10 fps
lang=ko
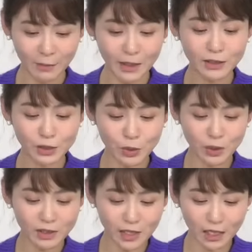베스트
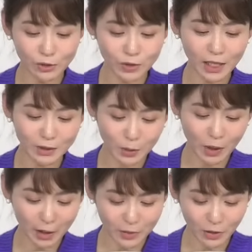초이스상의 수상
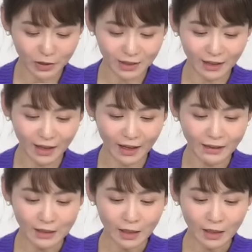소감이었는데